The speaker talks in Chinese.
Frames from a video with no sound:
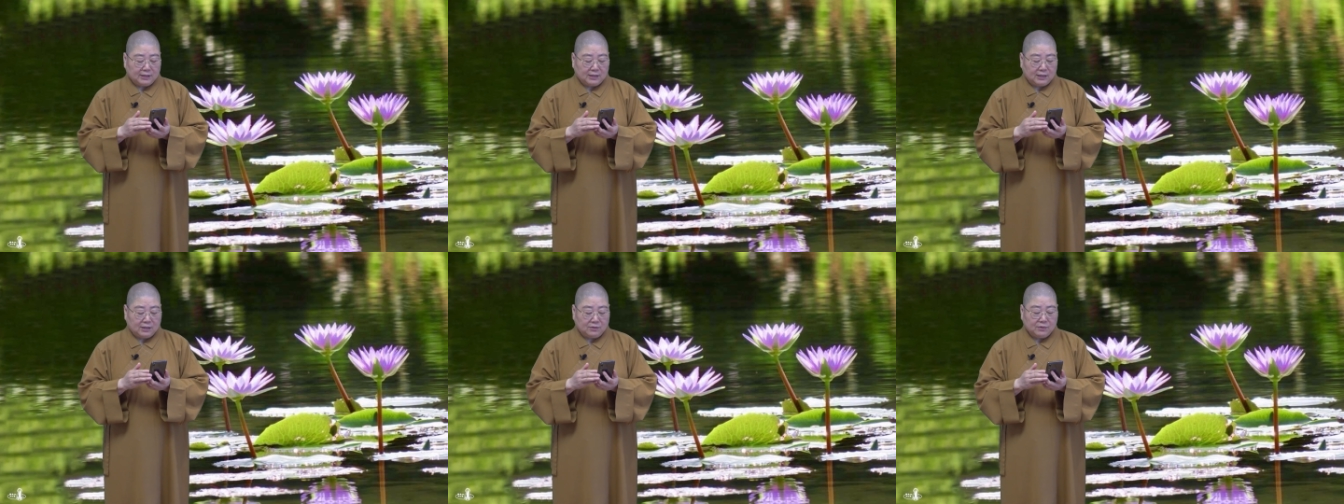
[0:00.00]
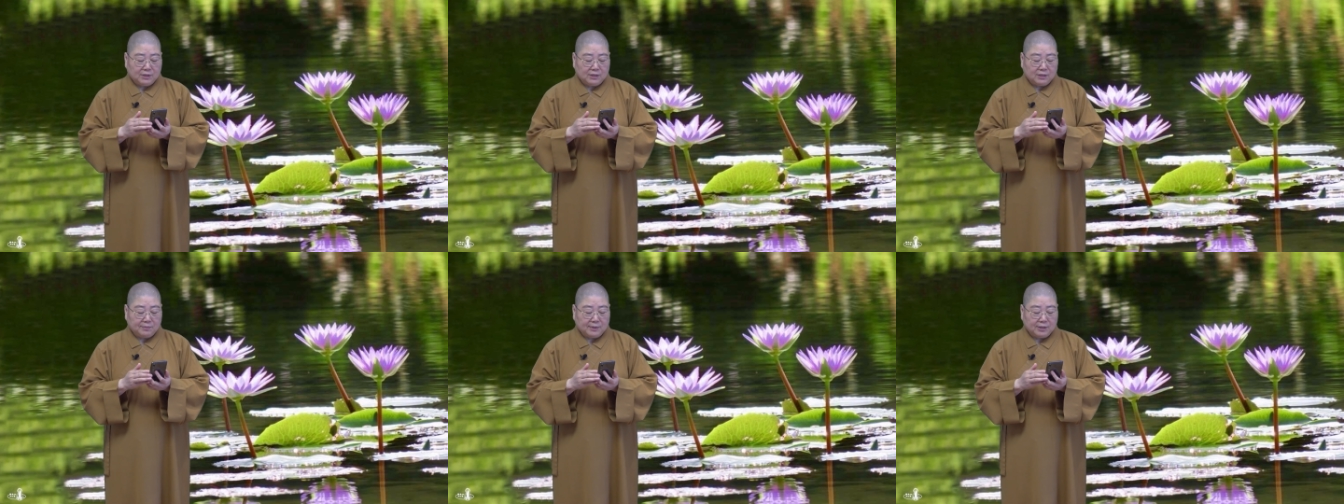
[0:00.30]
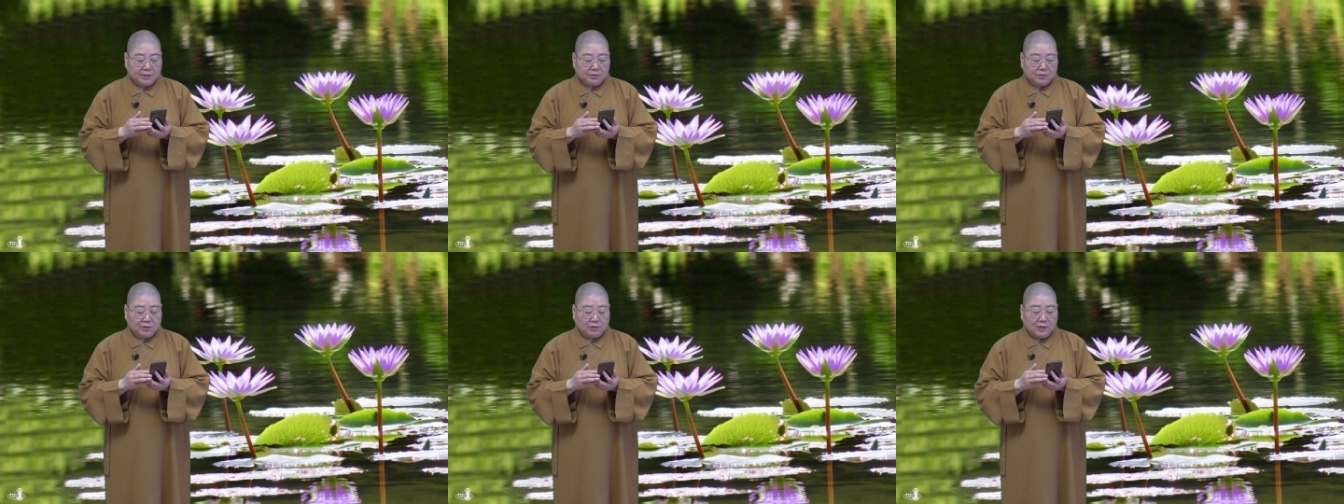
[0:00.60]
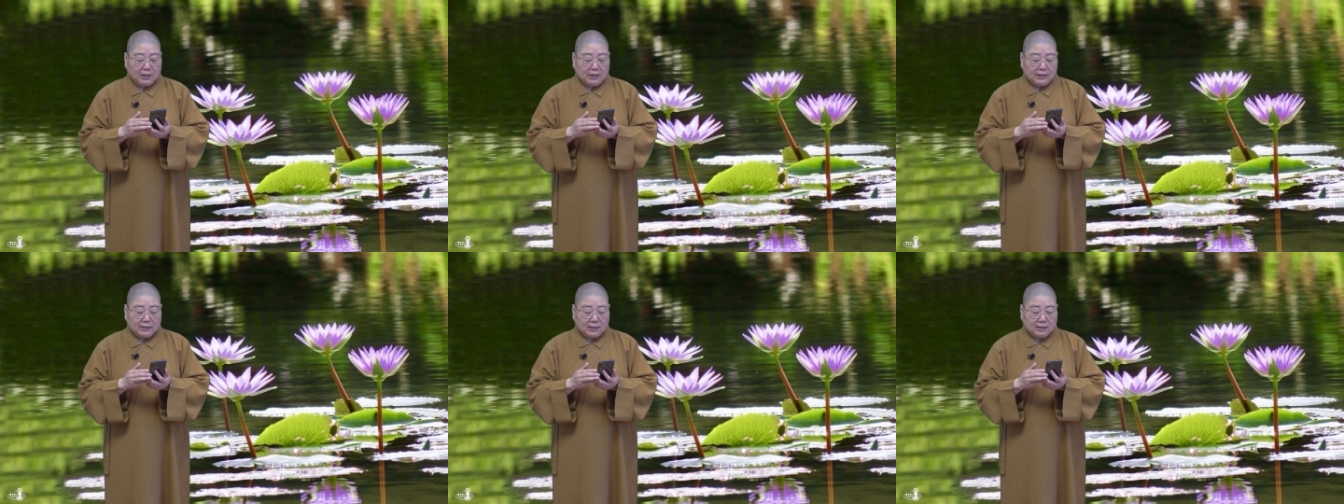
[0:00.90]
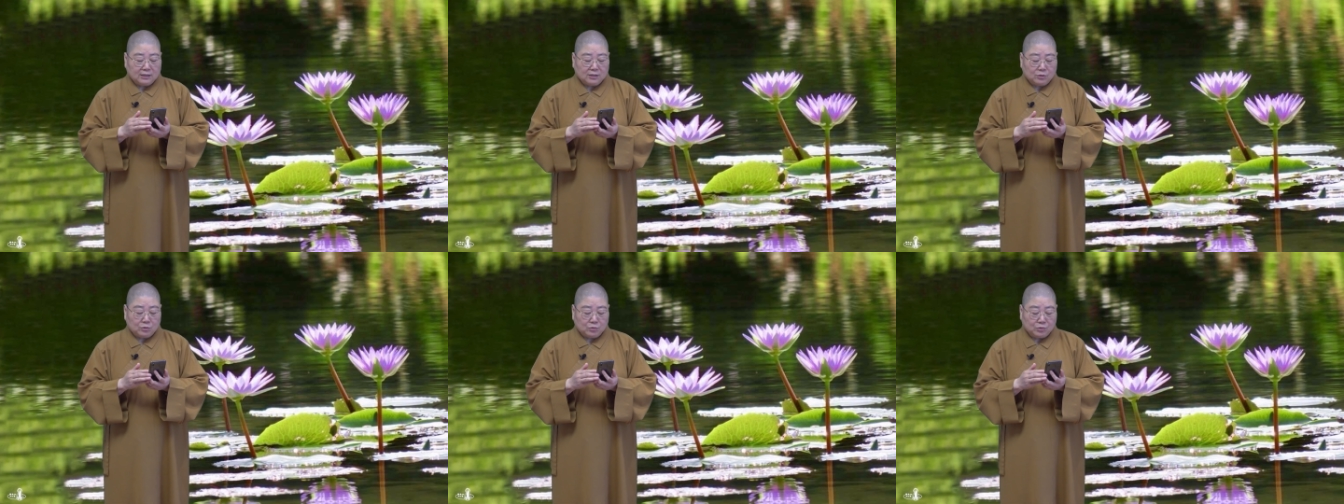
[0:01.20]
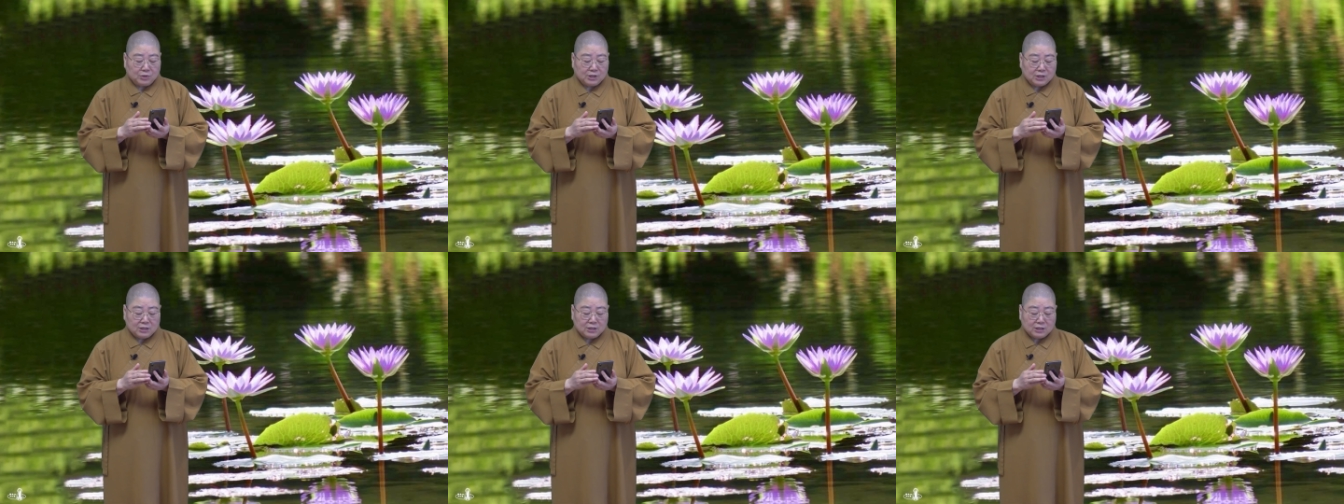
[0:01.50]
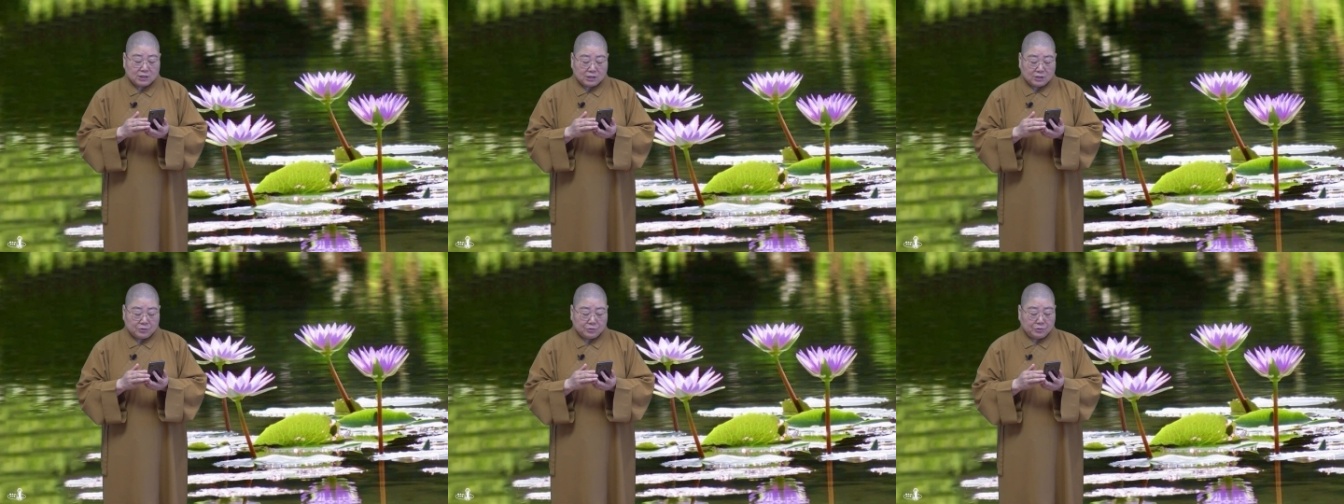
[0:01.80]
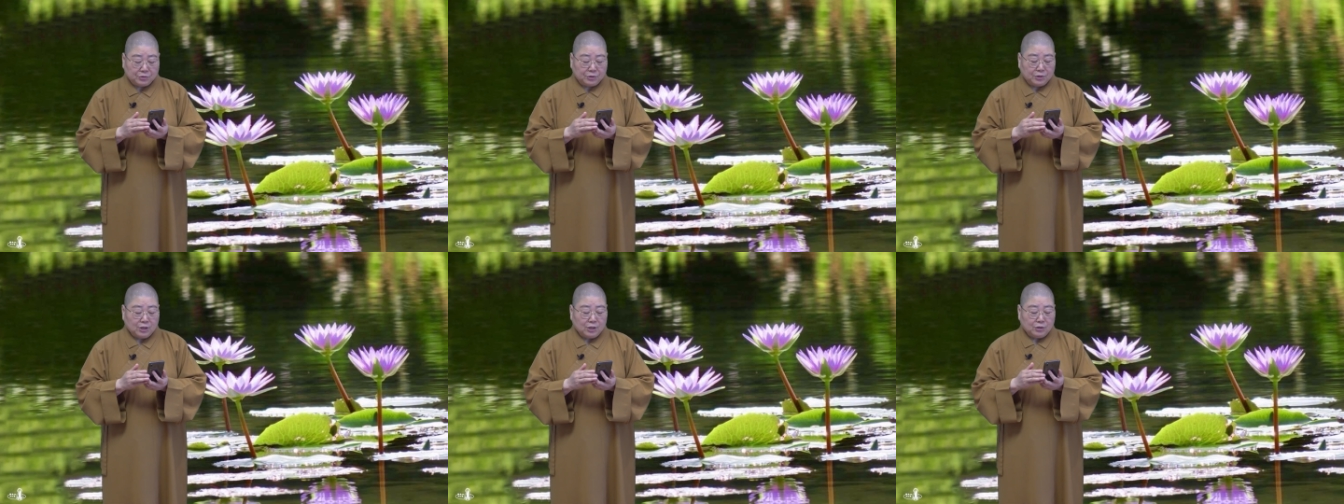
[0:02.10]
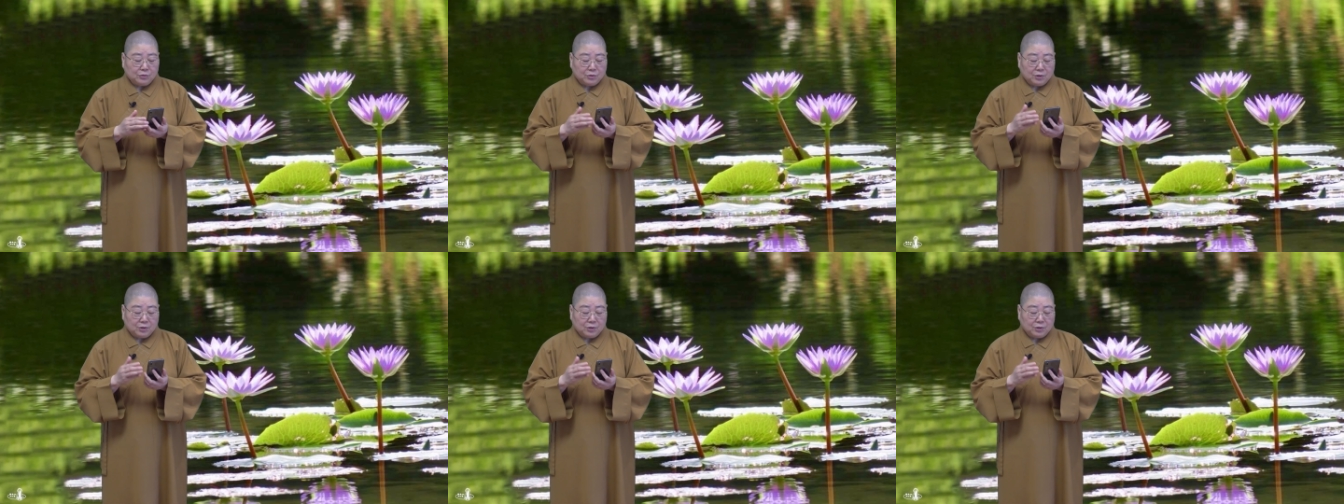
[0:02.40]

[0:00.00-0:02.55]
提问的朋友他是独生子女，